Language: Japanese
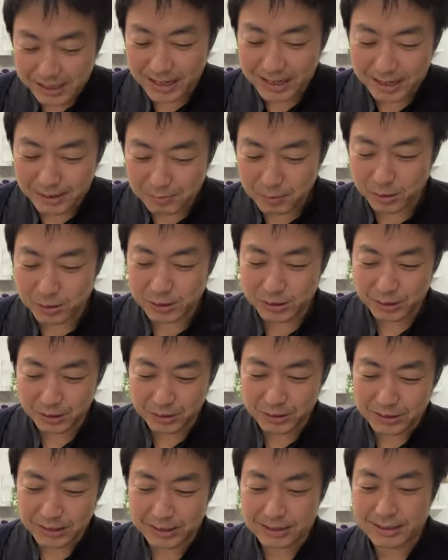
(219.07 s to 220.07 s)
売上目
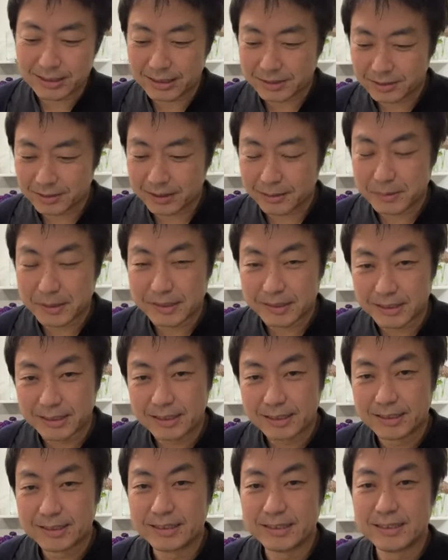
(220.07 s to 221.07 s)
標達成のためにね
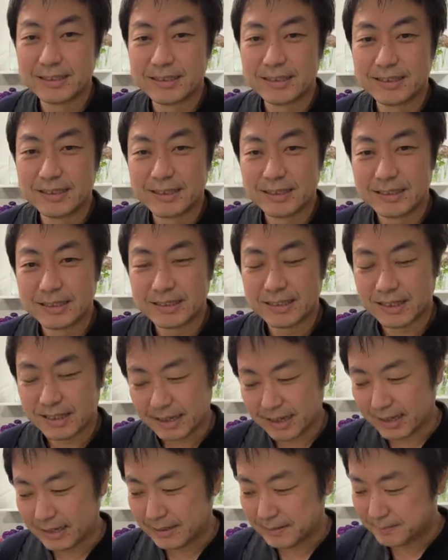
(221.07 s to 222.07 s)

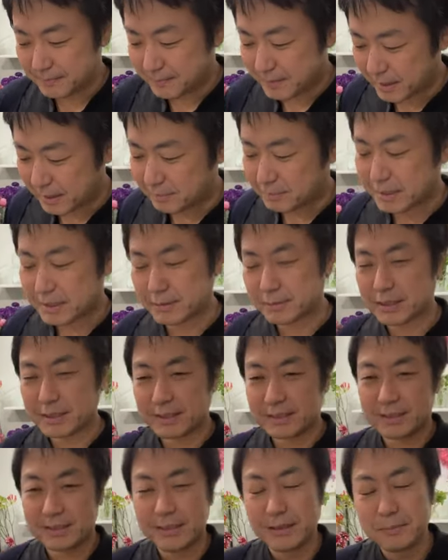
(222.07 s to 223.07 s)
はい販売し
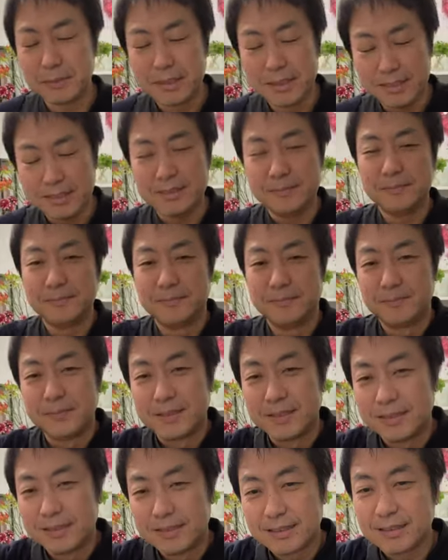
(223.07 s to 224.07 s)
ました寂しい
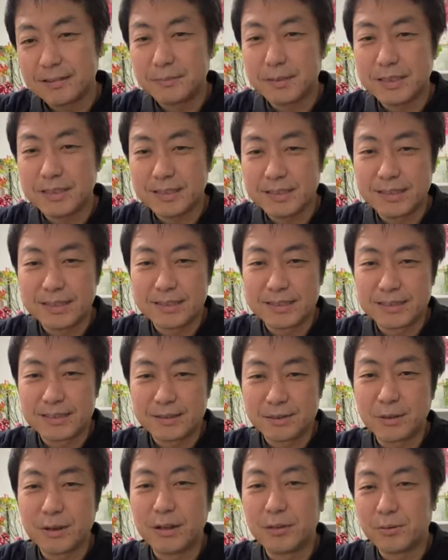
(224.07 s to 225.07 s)
寂しいで
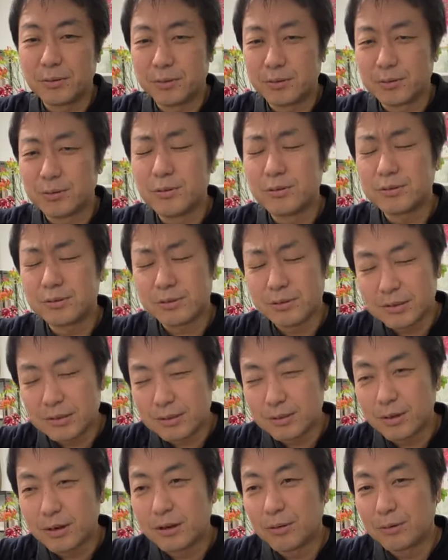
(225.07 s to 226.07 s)
す虎の子本当
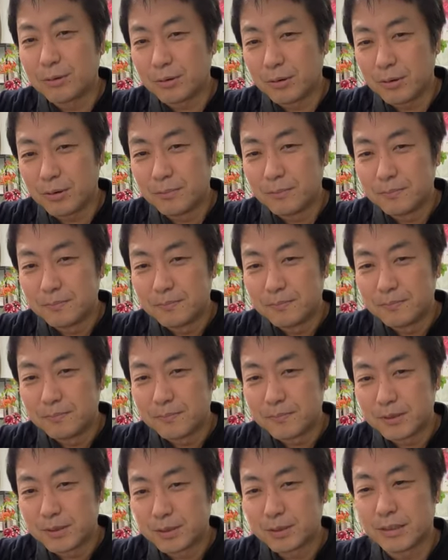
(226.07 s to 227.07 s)
に虎の子
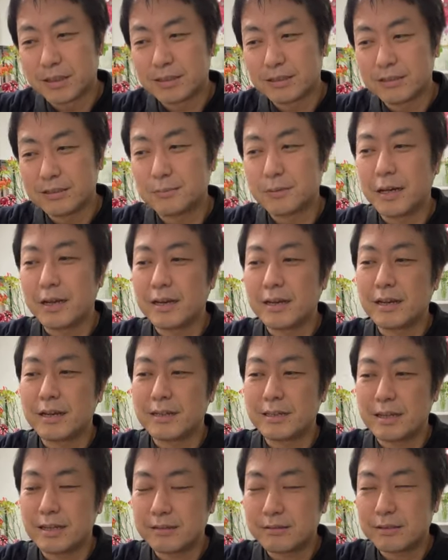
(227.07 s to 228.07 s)
そうなんですでもあれ
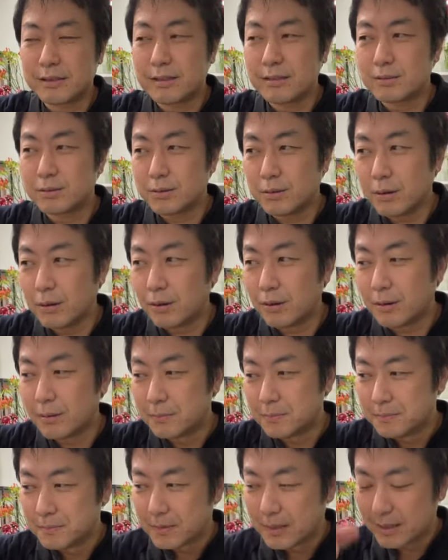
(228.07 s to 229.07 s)
がなくなる
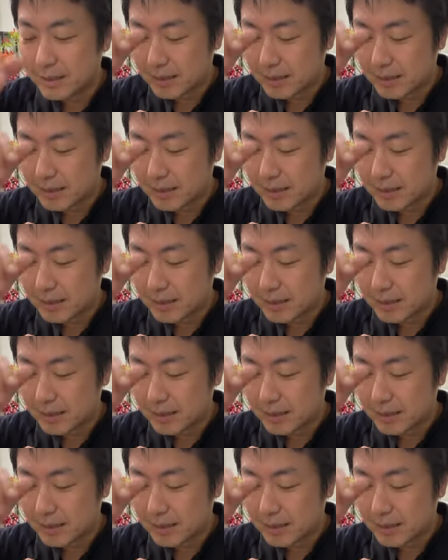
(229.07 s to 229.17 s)
と